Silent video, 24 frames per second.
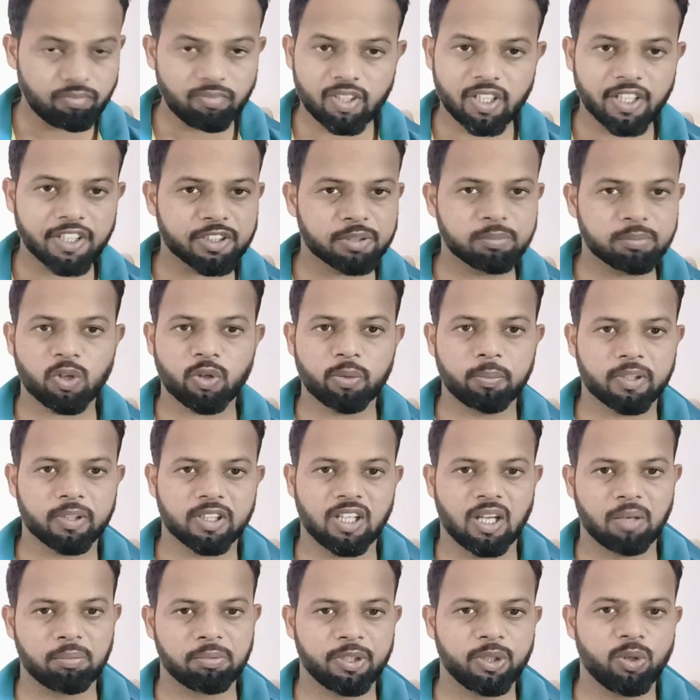इसमें कोई
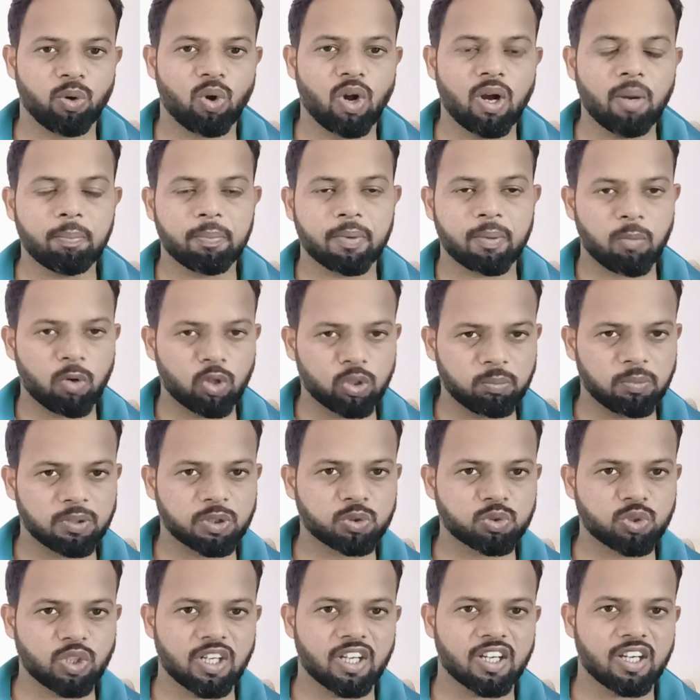बदलाव नहीं होगा प्रमोद
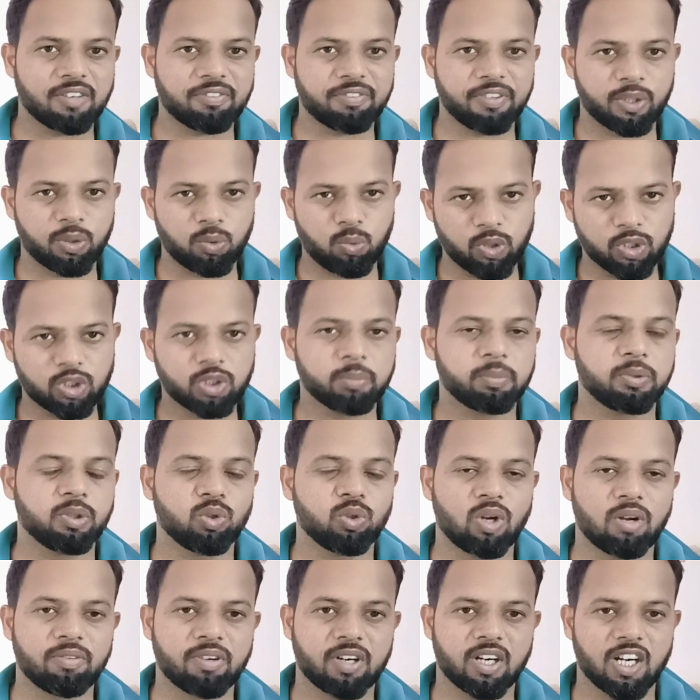मधुसन अगर फिट हुए तो
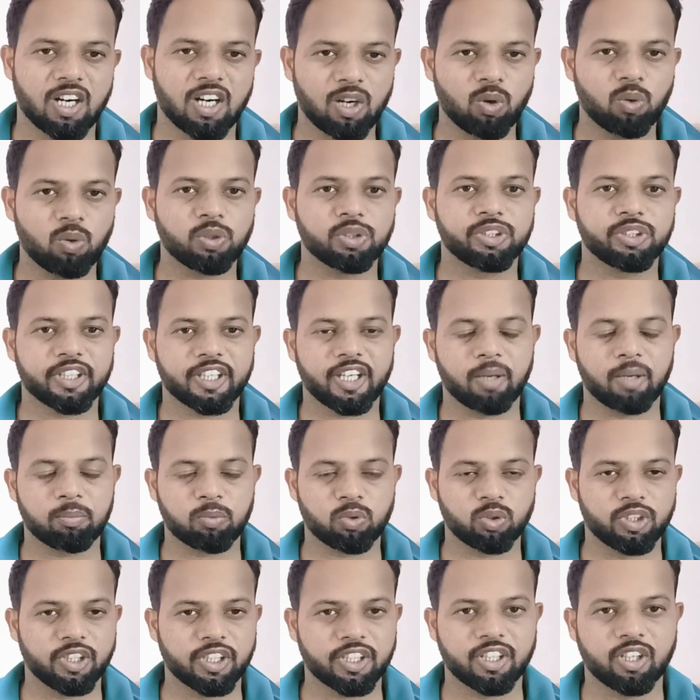विनोरा फर्नांडो की जगह आपको
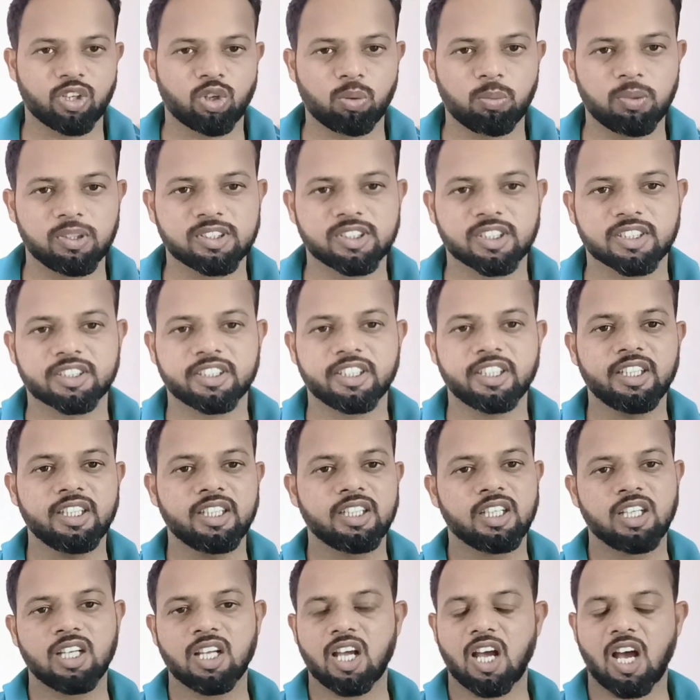देखने को मिल सकते हैं
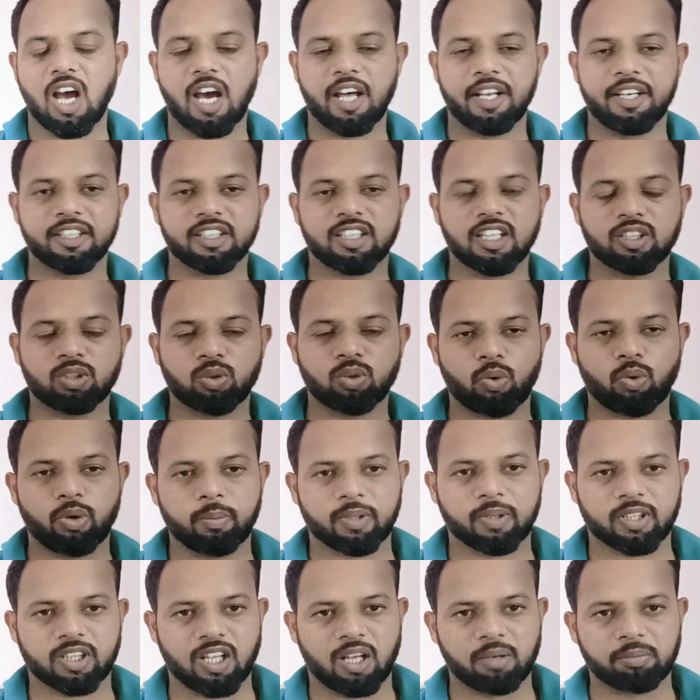अन्यथा तो कोई
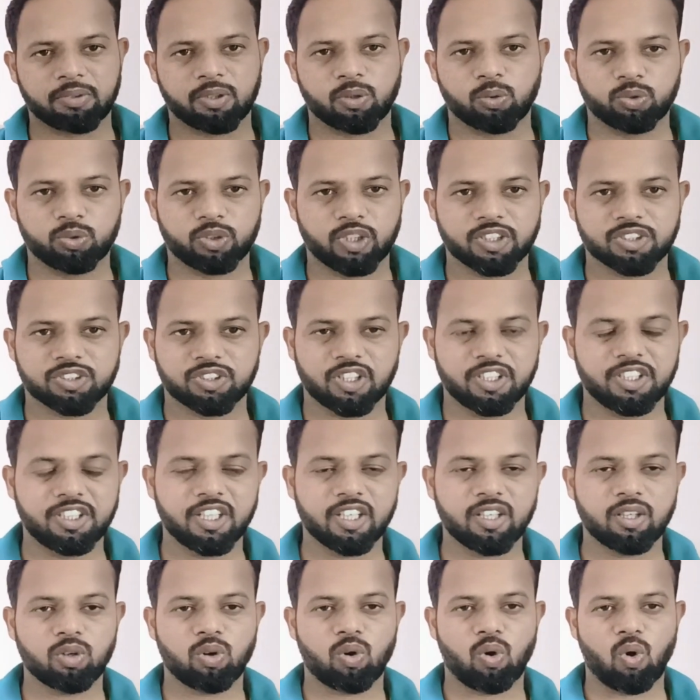बदलाव की गुंजाइश नहीं है
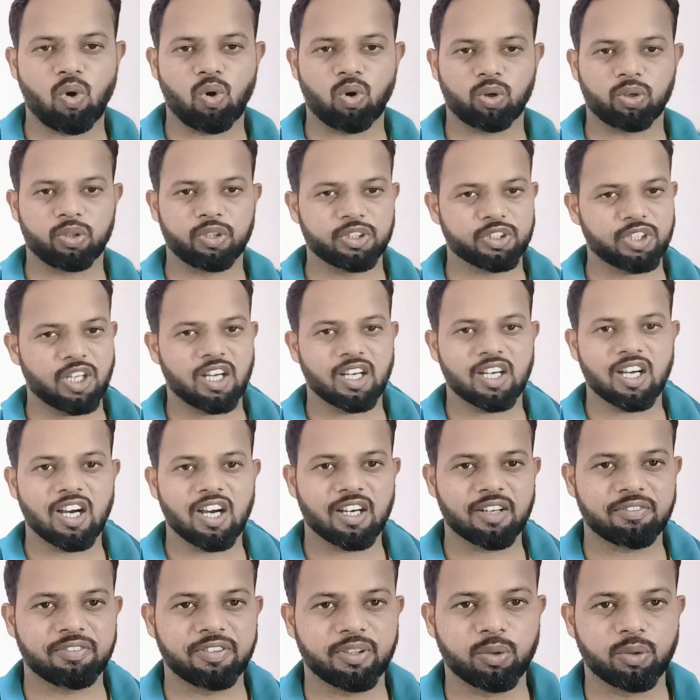और निशांक
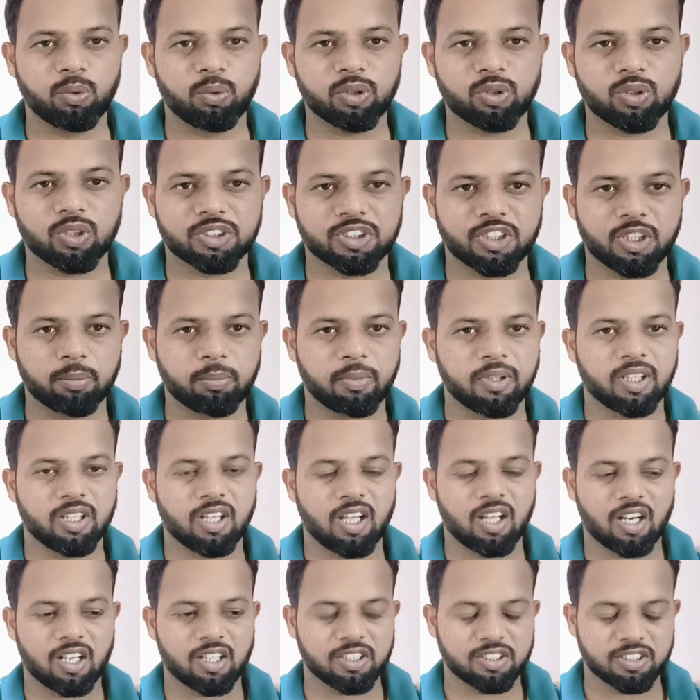अगर फिट हुए तो असीन
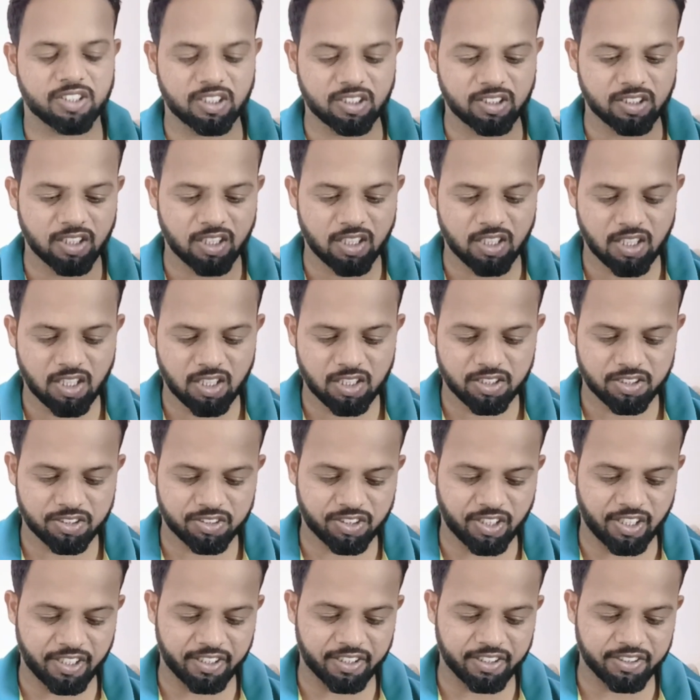बंदारा के साथ
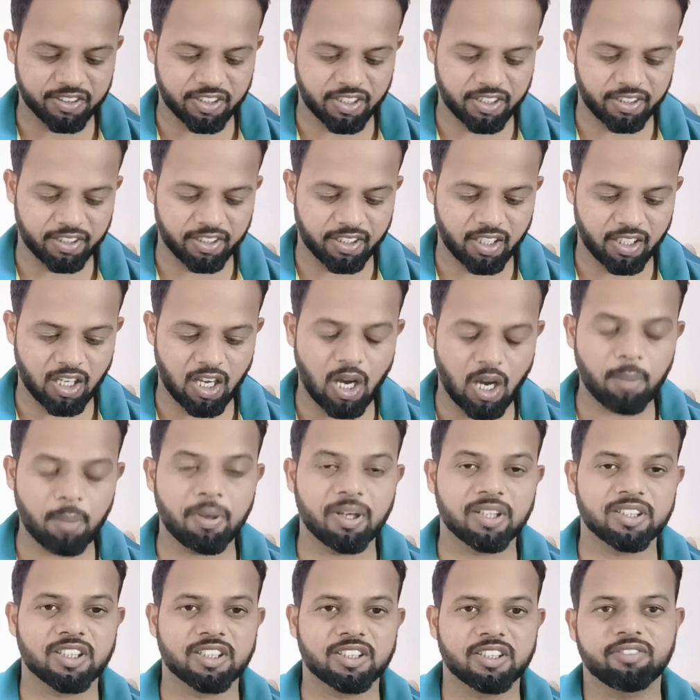जाएंगे जाएंगे अब आ
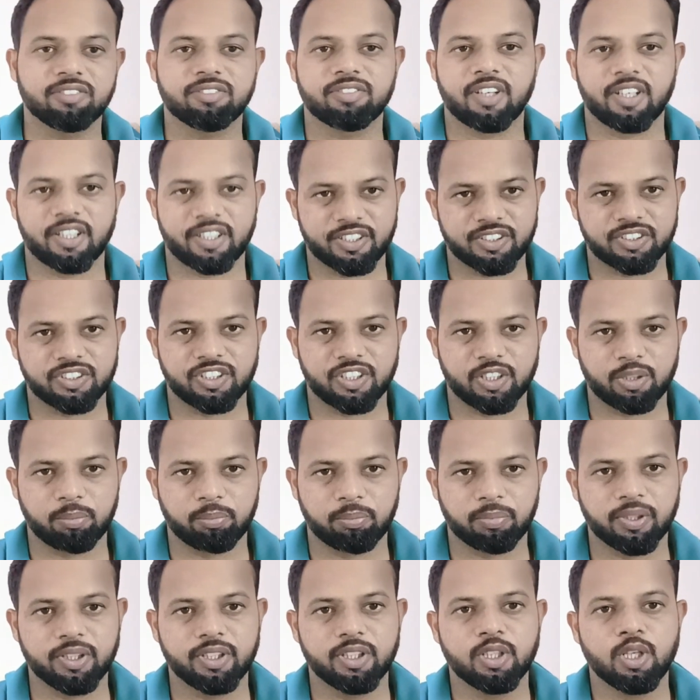जाते हैं फैंटेसी टीम
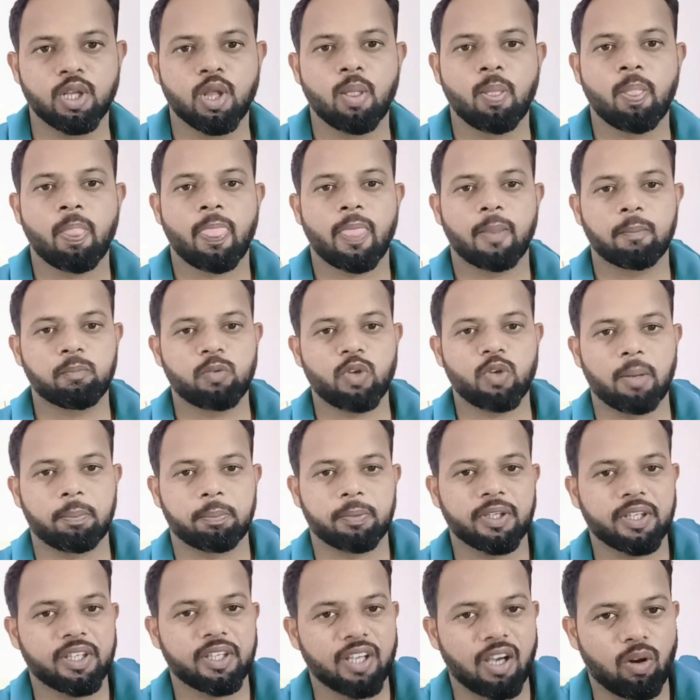पे कि
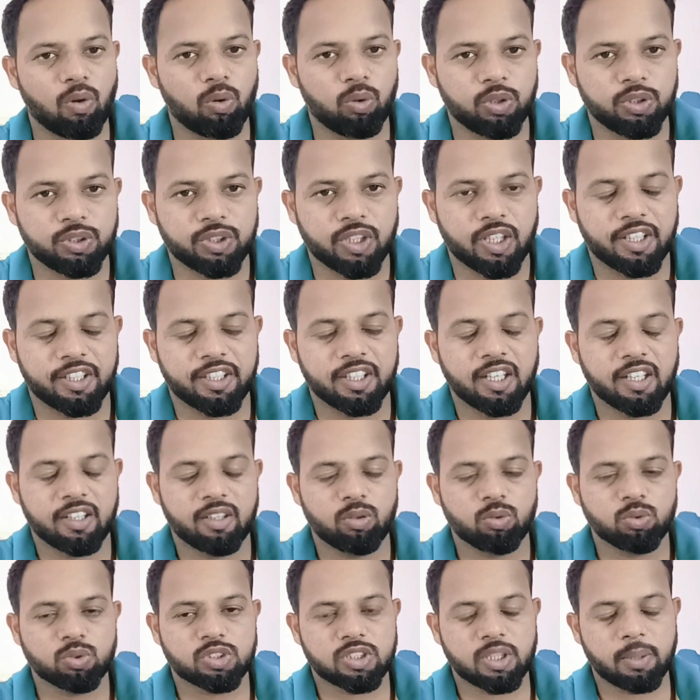आपकी क्या होने जा रही है लेकिन
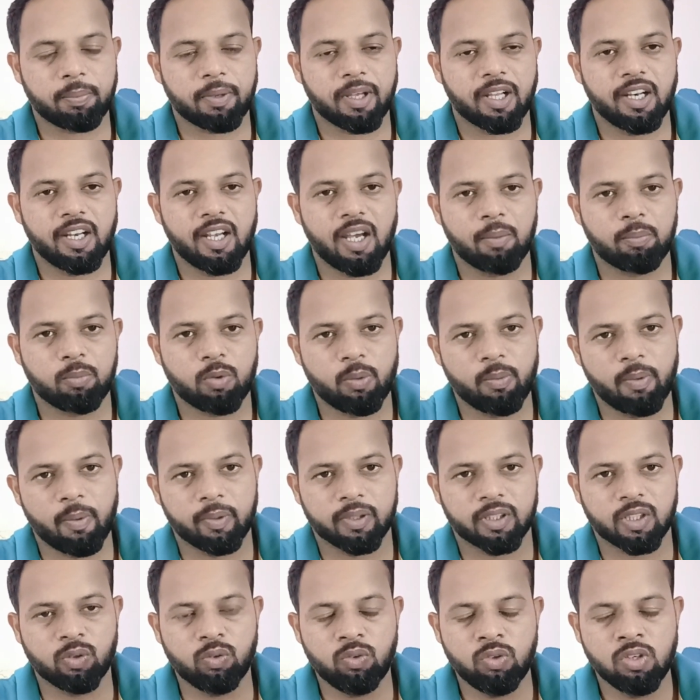उससे पहले आपको मैं
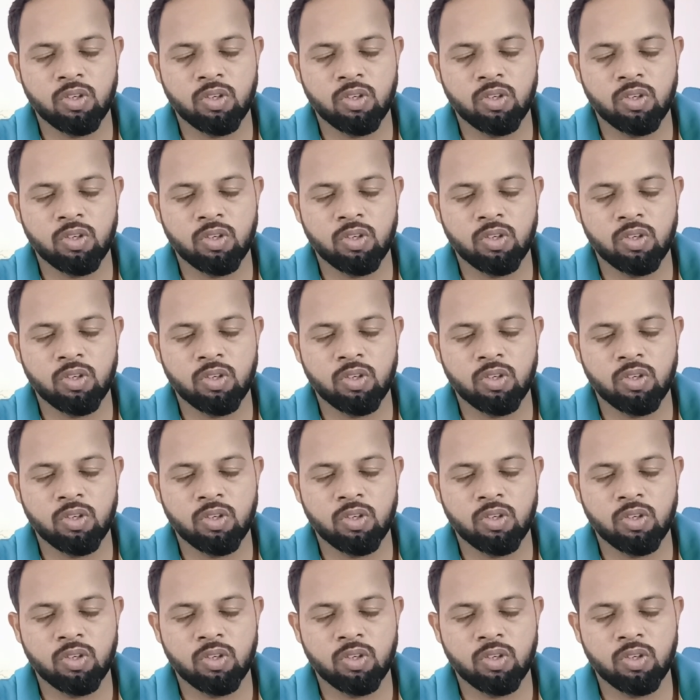बताऊं